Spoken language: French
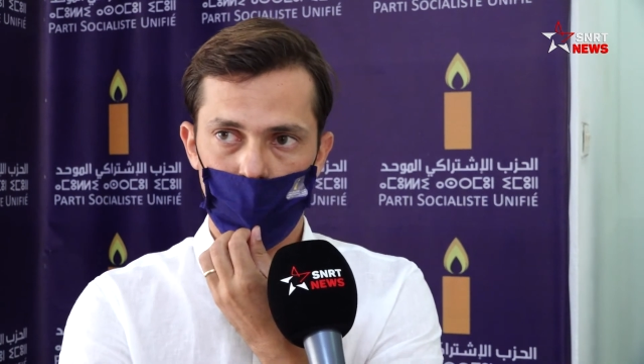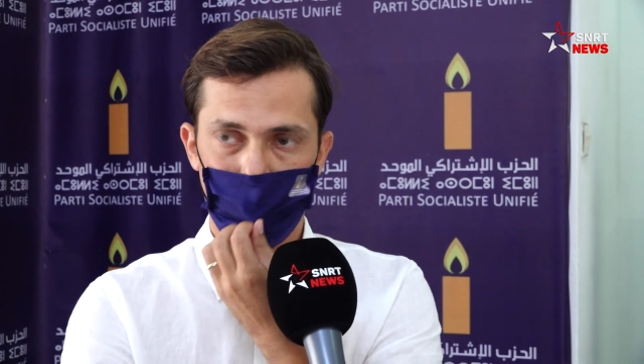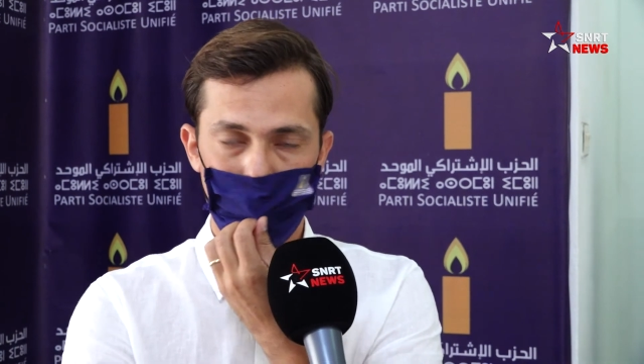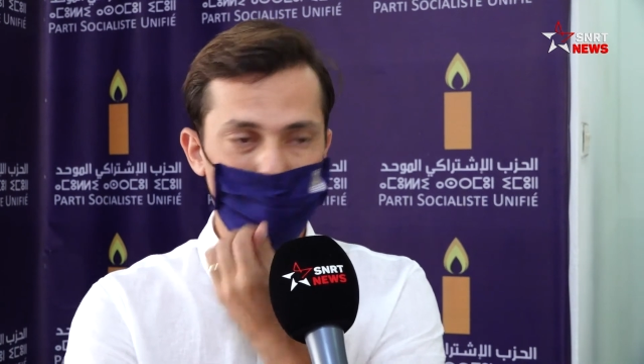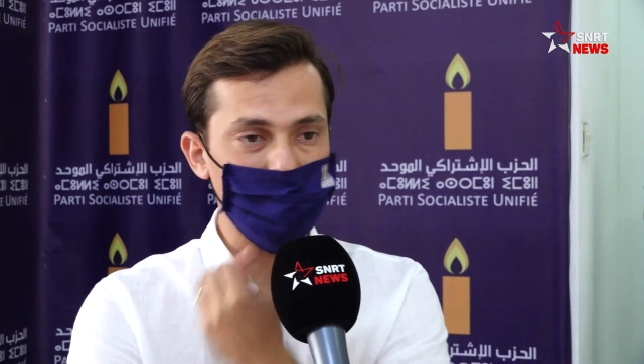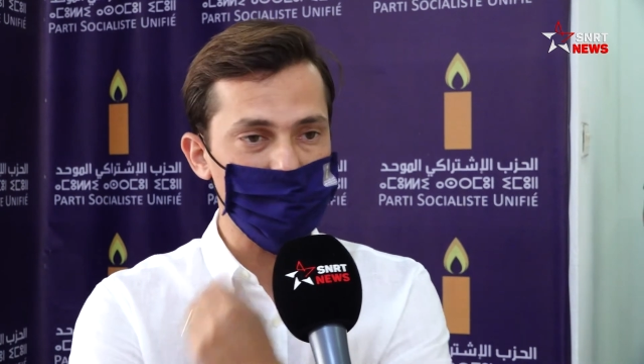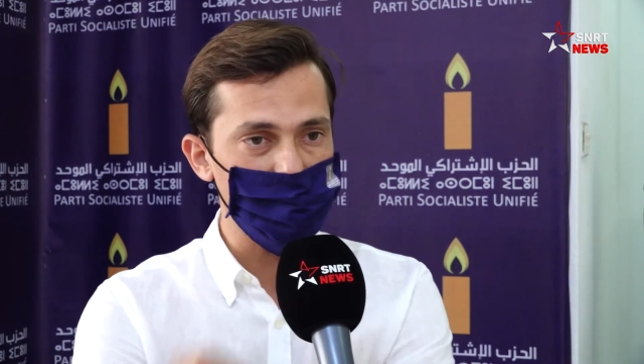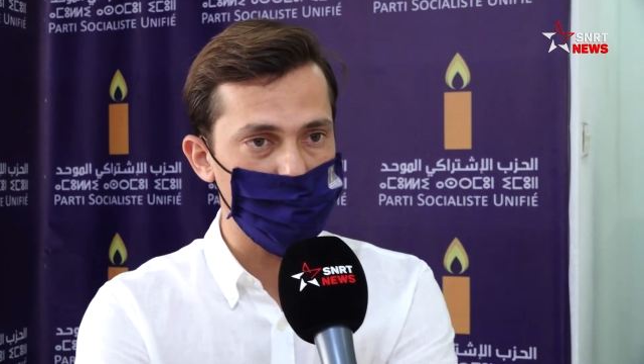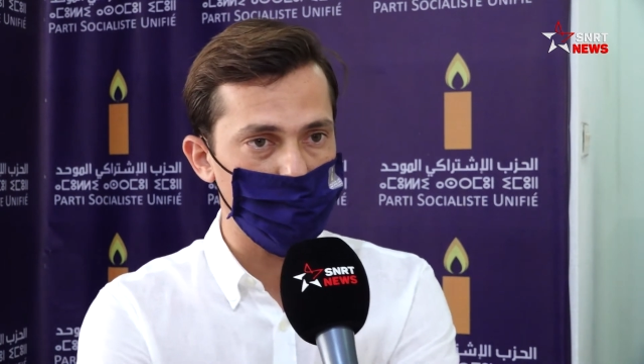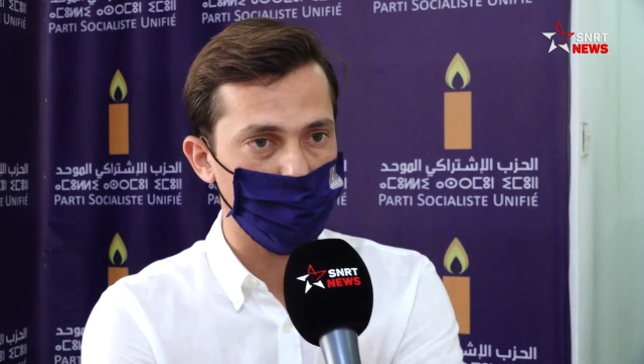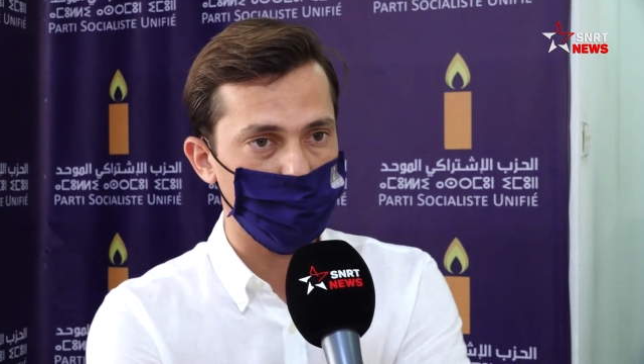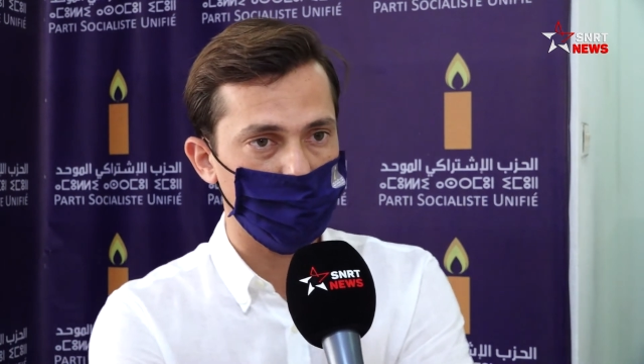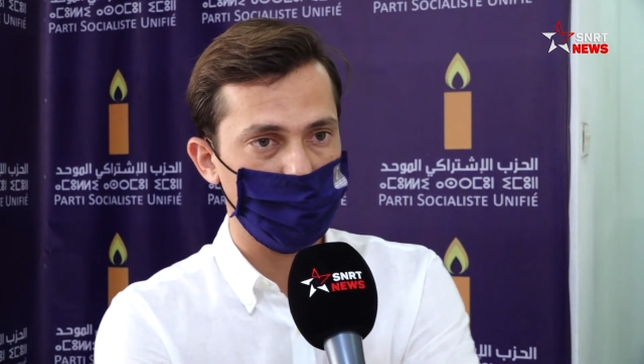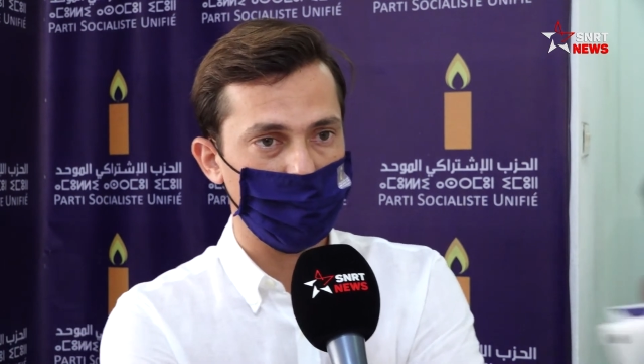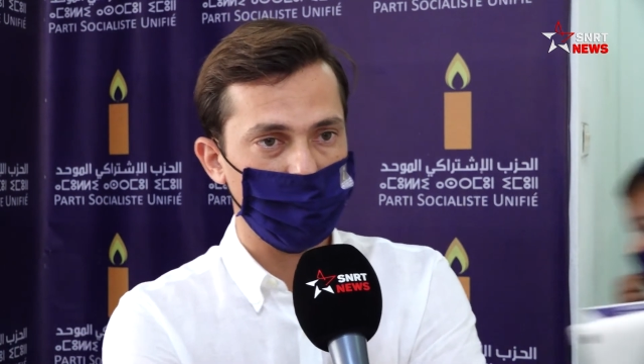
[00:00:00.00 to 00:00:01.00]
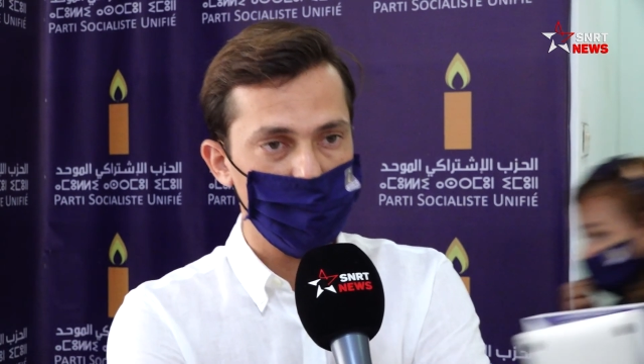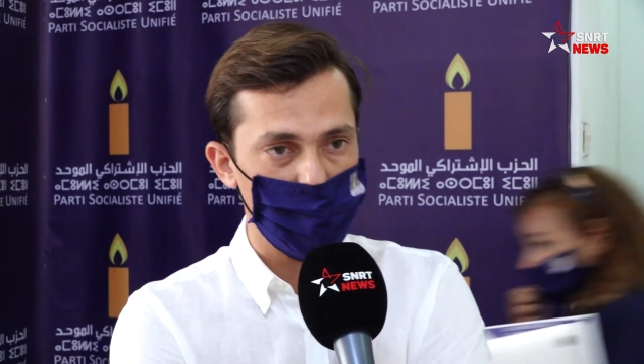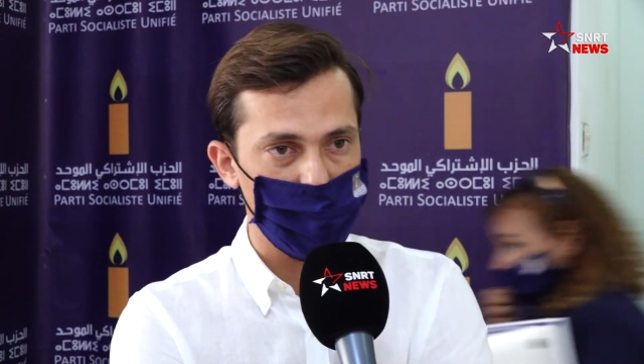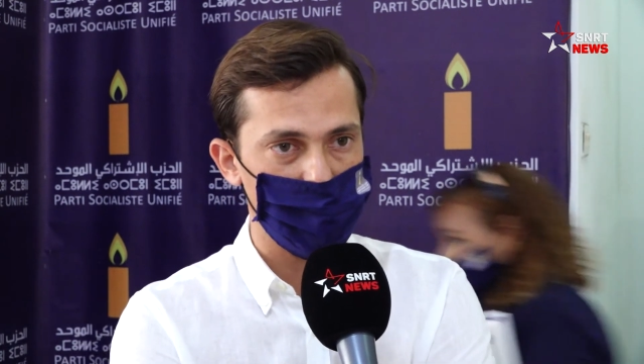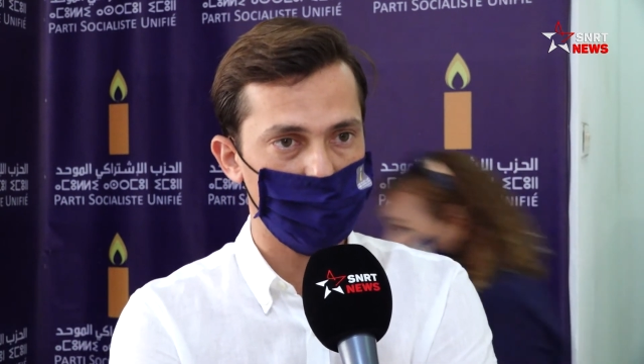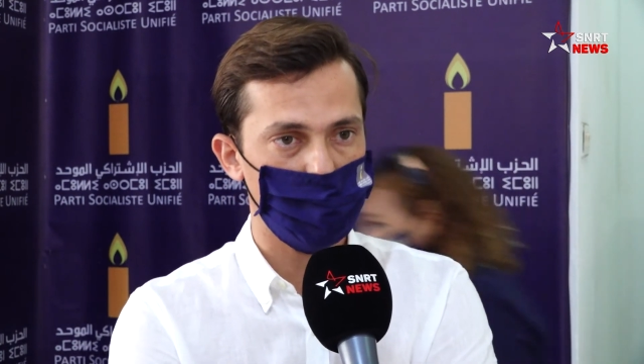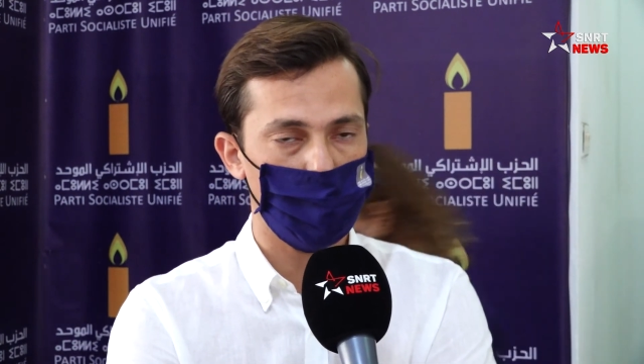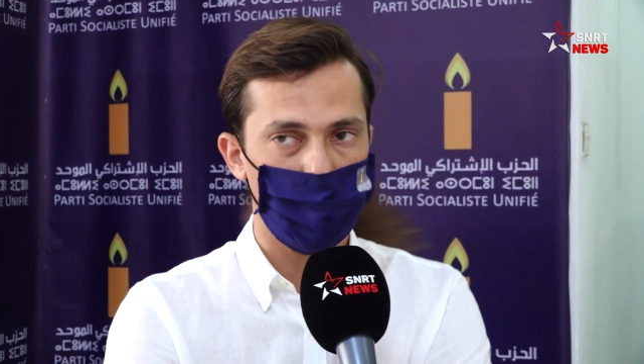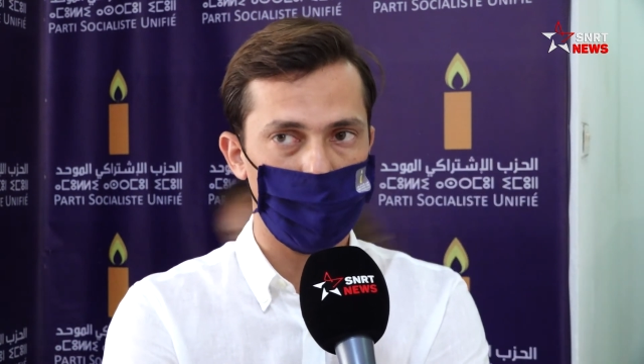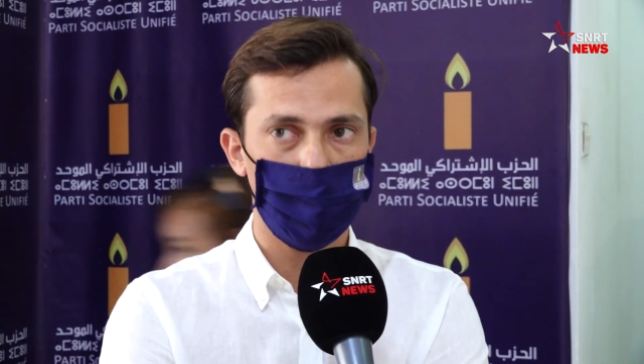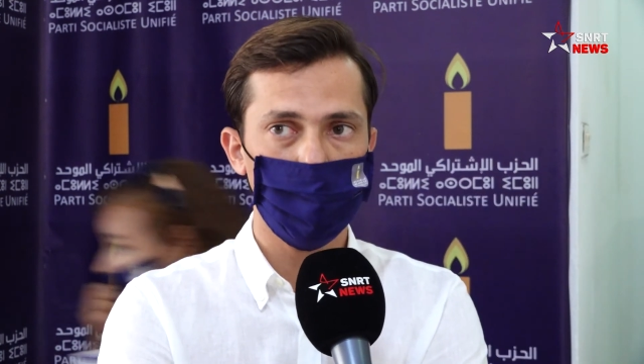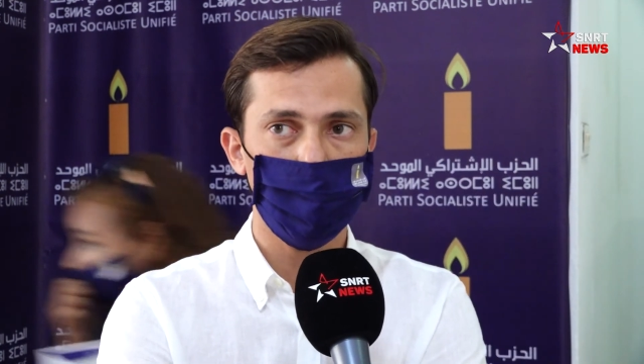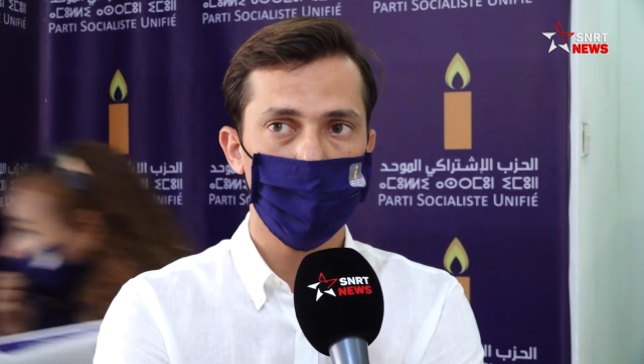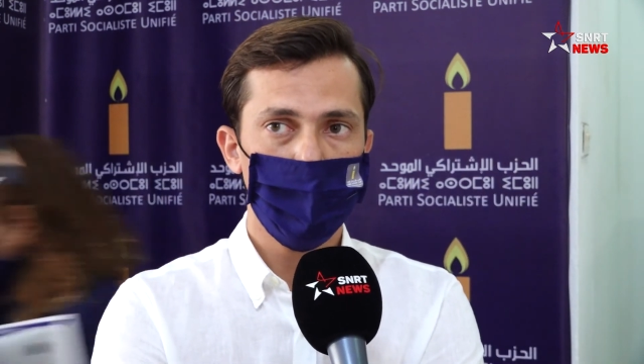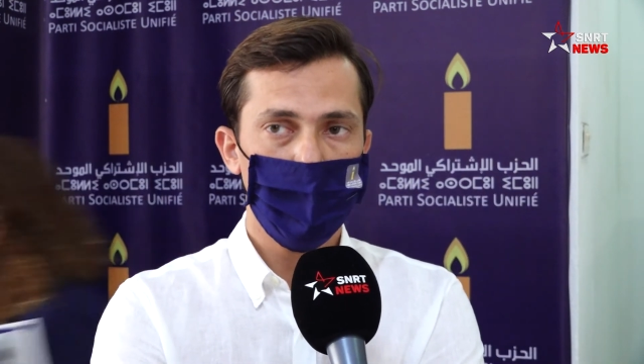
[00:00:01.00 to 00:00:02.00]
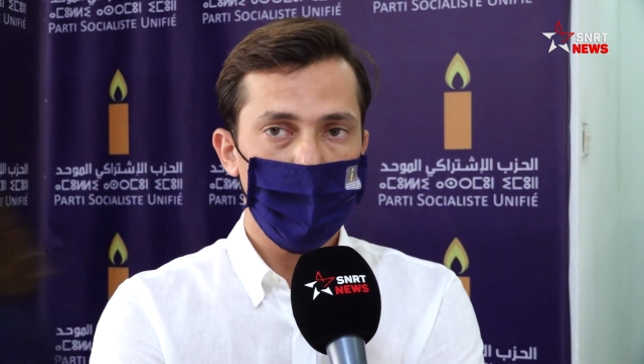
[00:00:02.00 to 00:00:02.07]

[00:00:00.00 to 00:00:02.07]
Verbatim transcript: répartition des richesses au Maroc